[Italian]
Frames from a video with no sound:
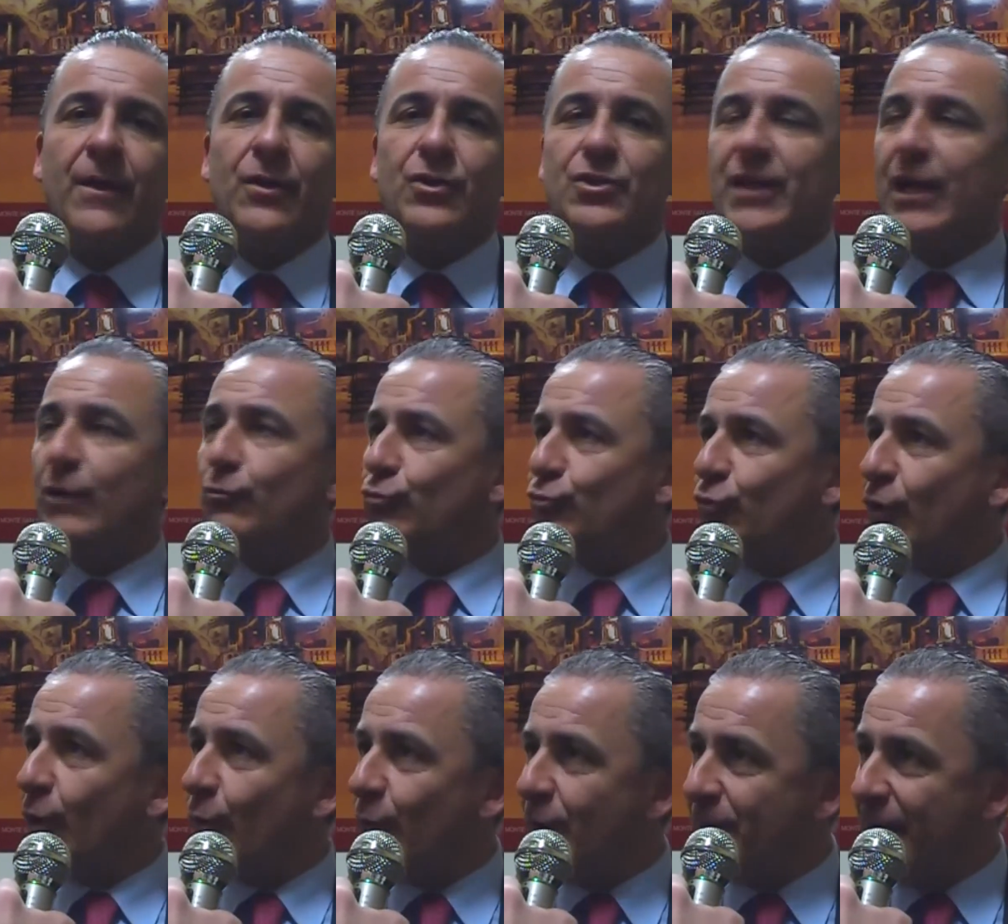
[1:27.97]
c'era tutto
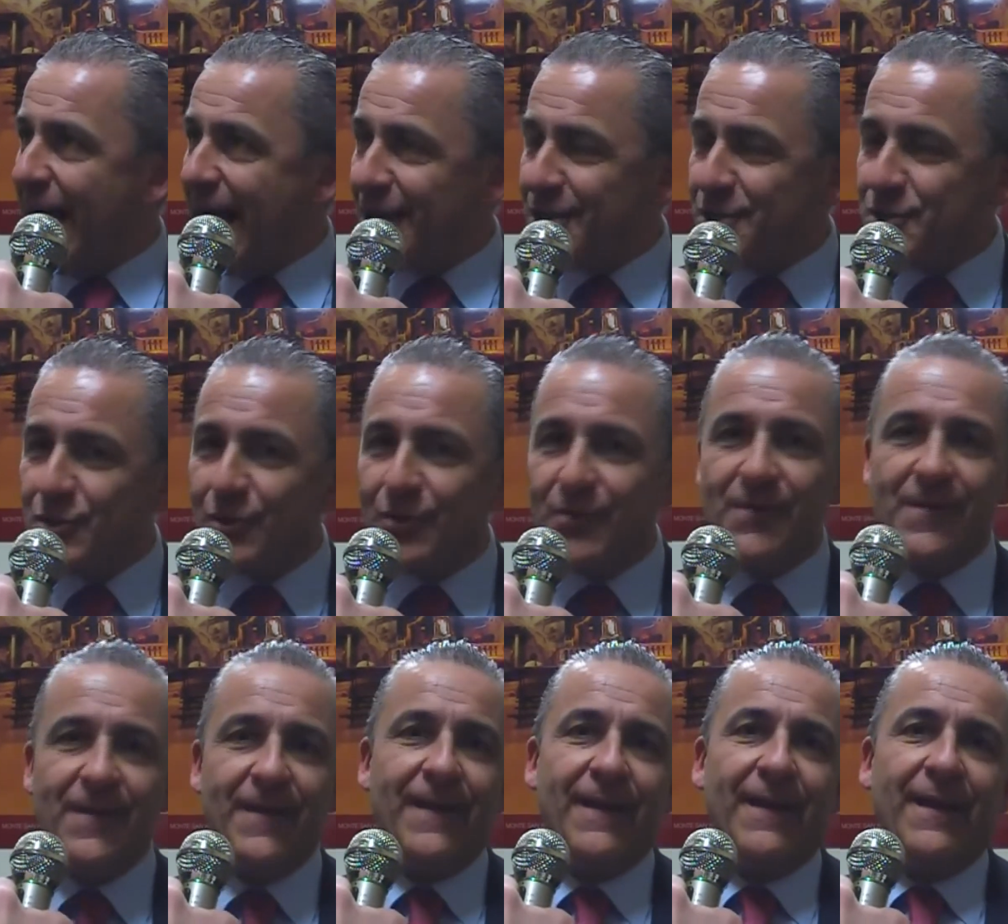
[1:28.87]

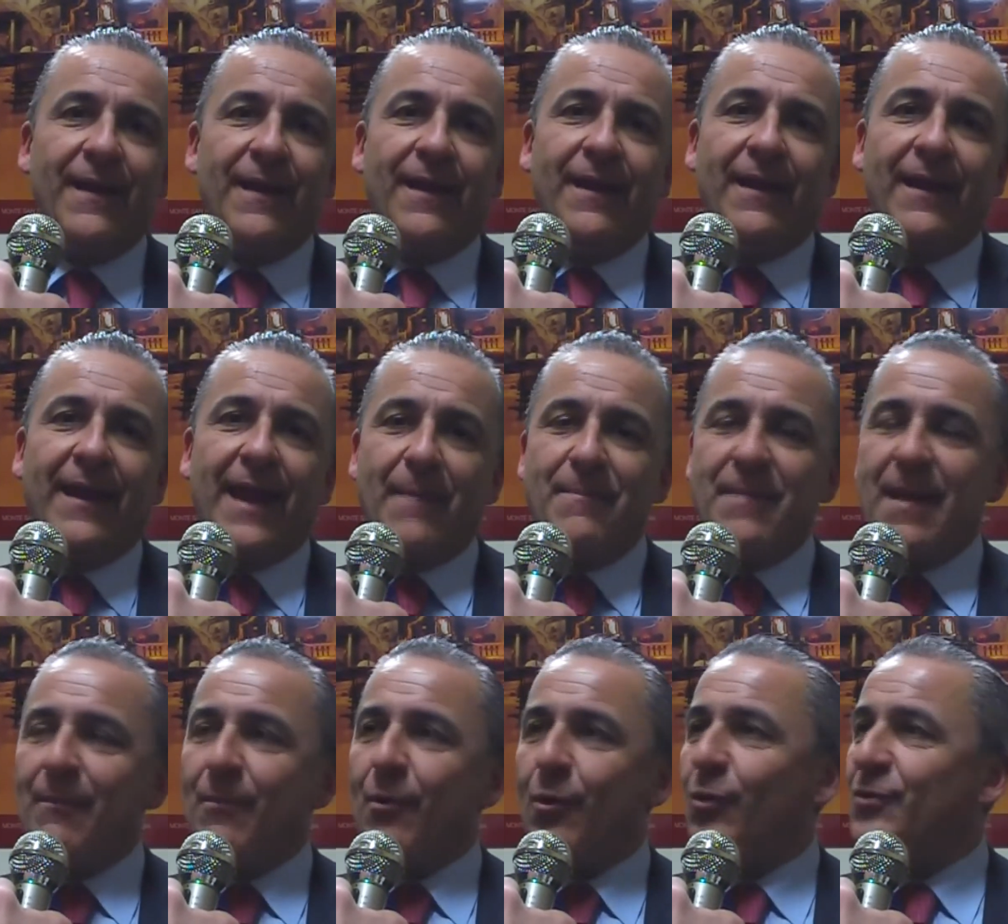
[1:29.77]
l'equipaggio che
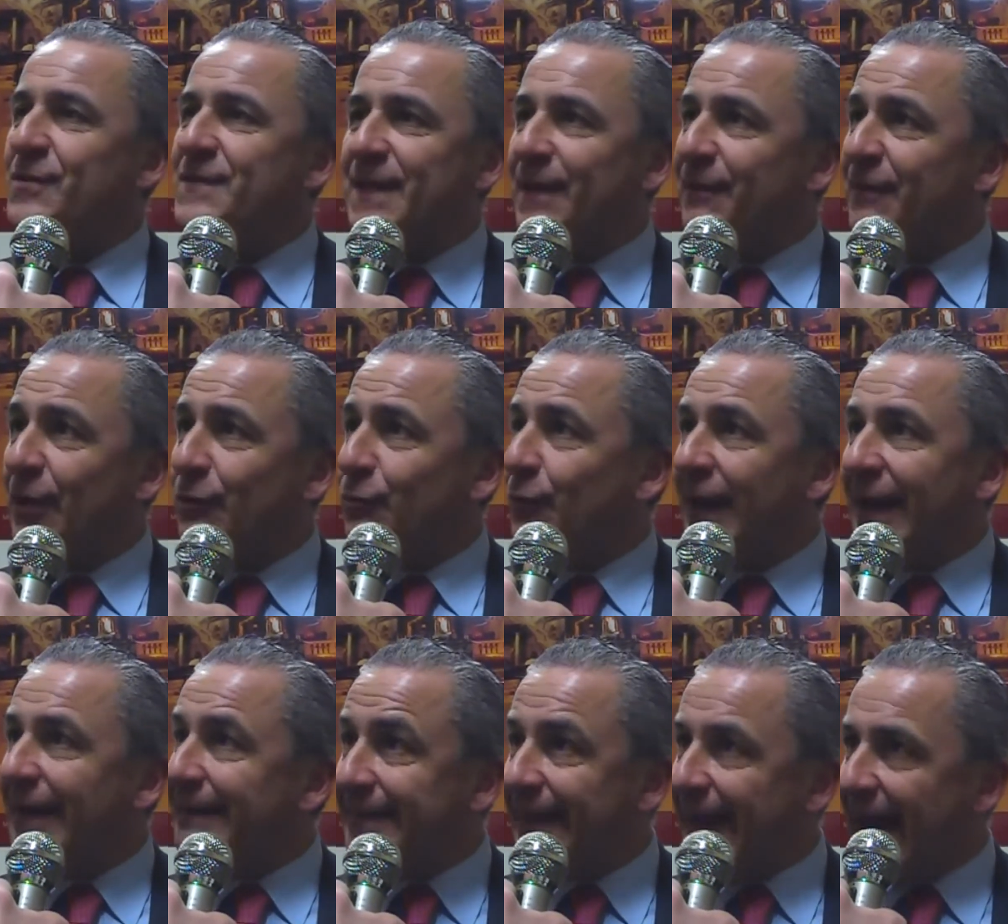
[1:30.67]
abbiamo conservato
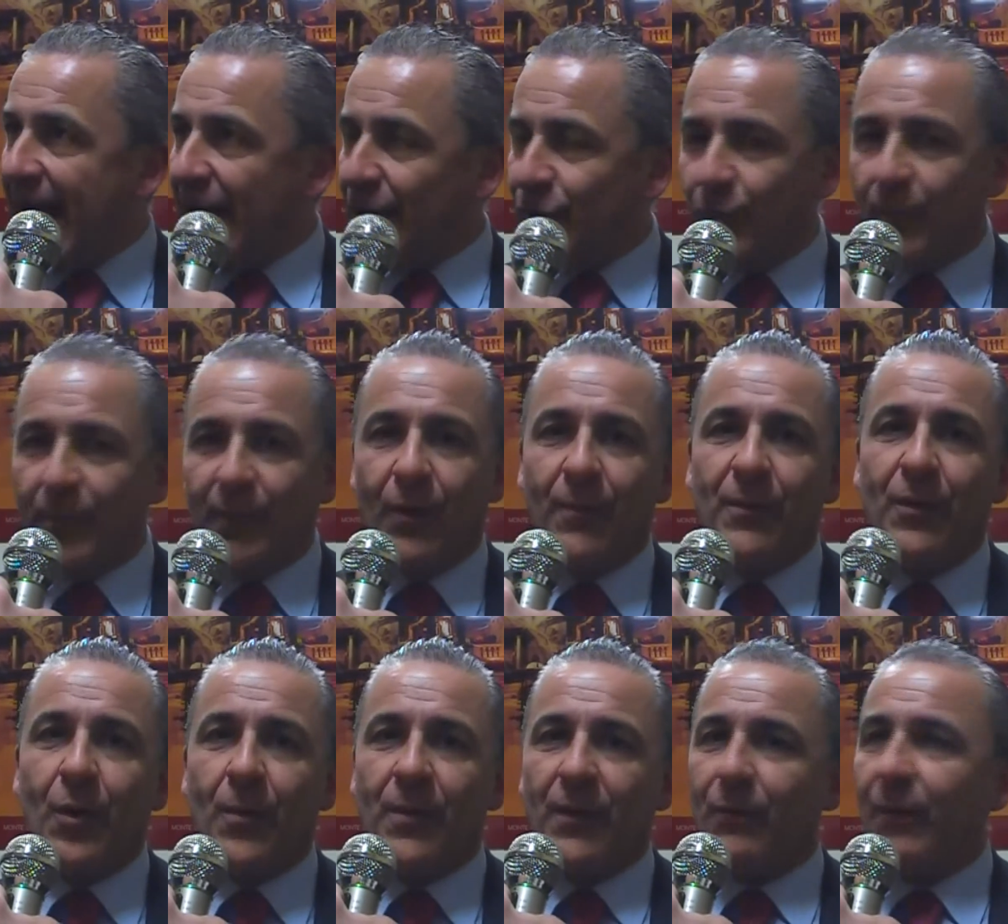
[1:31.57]
inalterato,
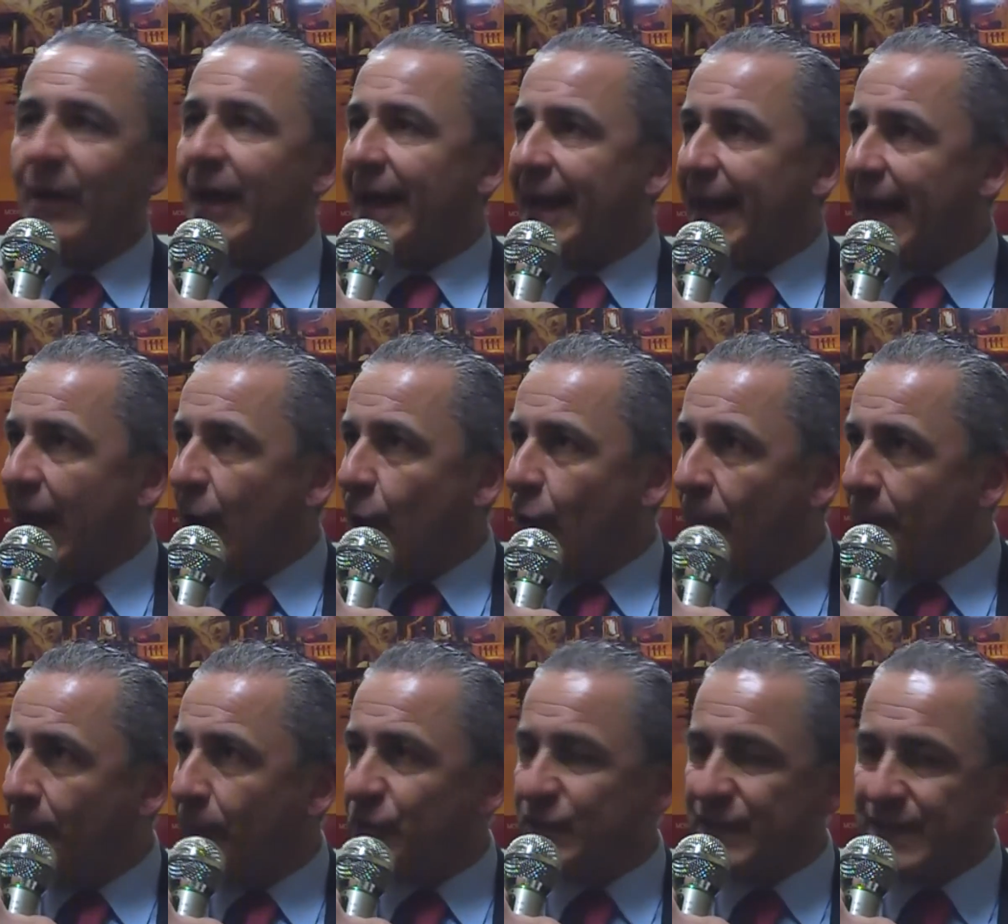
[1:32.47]
perlomeno per quella che era la
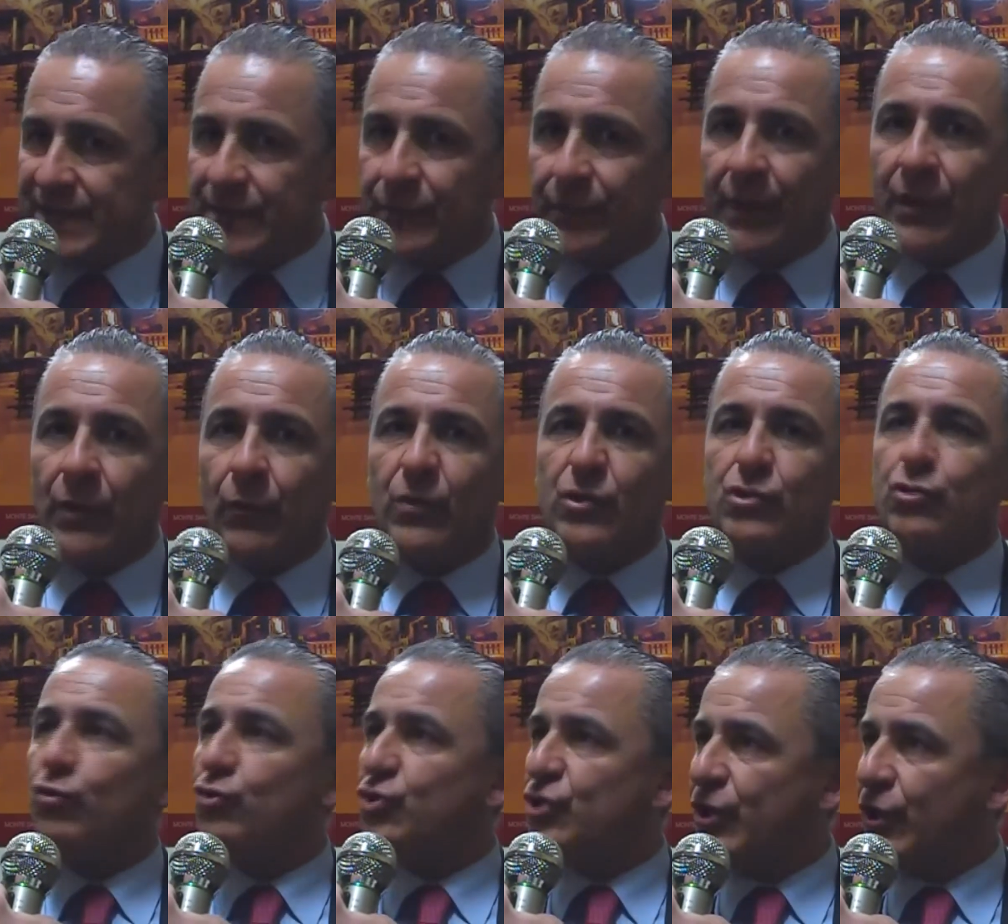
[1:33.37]
composizione di
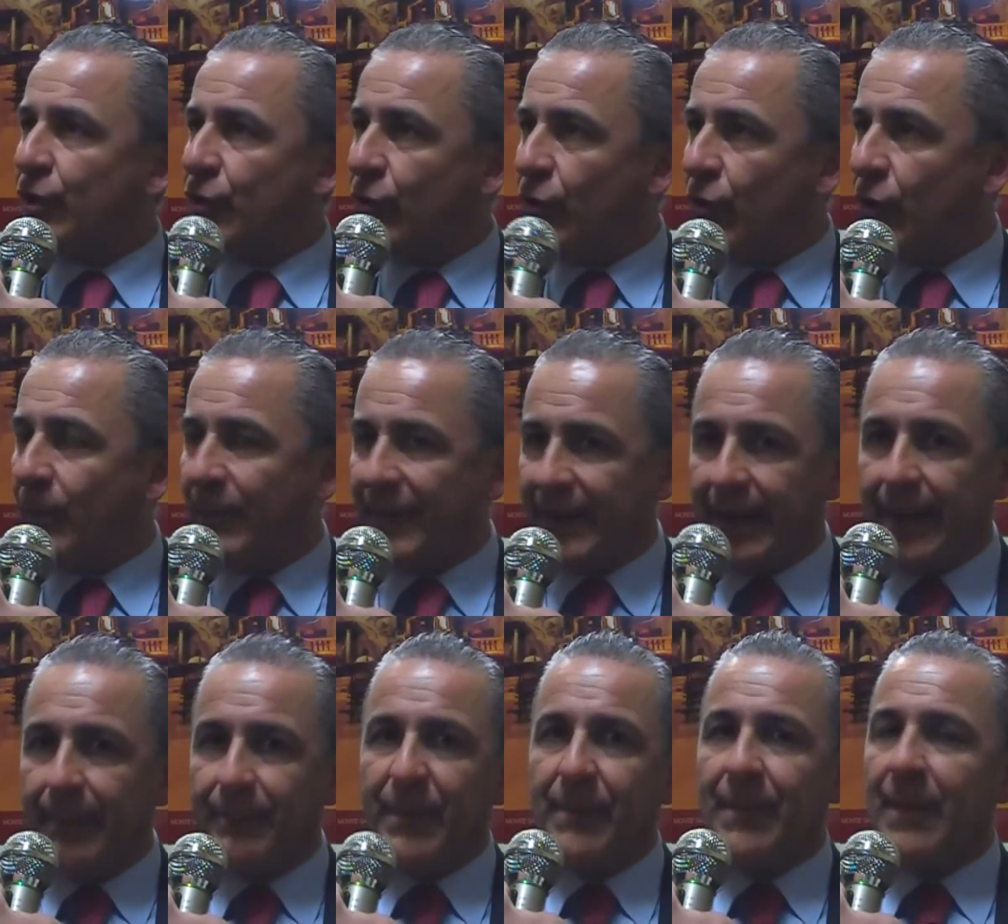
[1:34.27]
questo circolo,
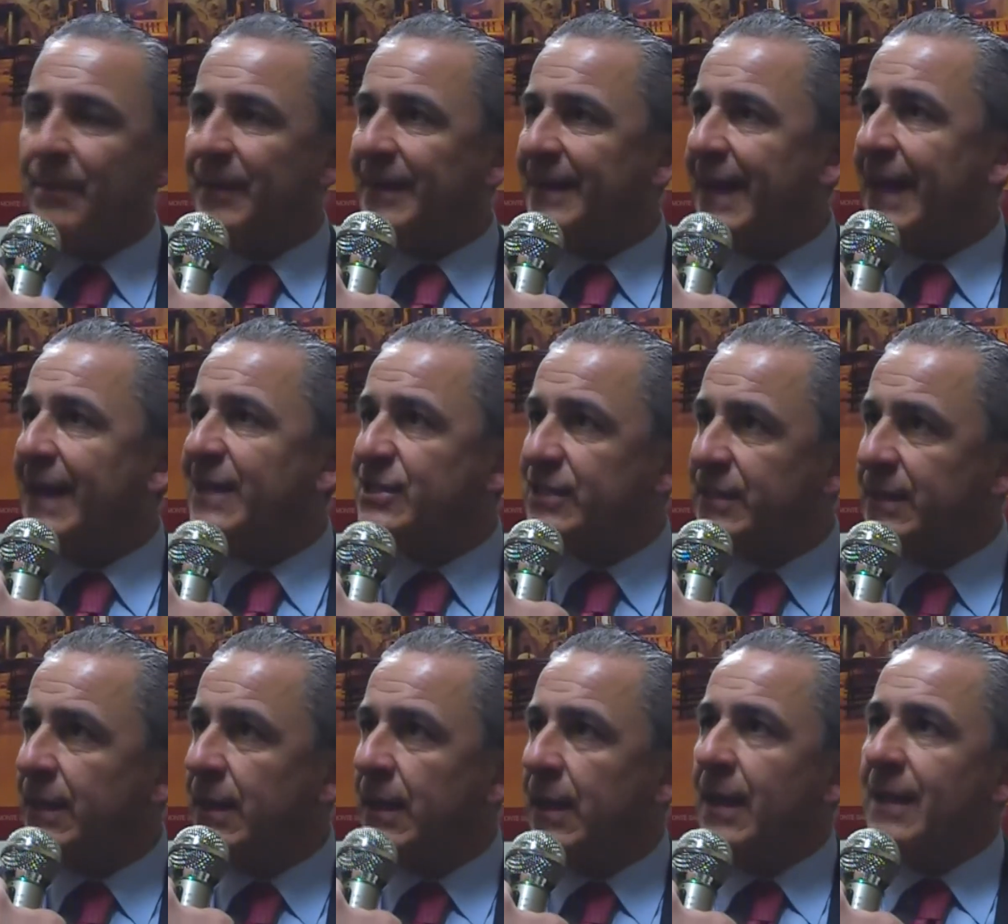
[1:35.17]
perché prima il PDL si,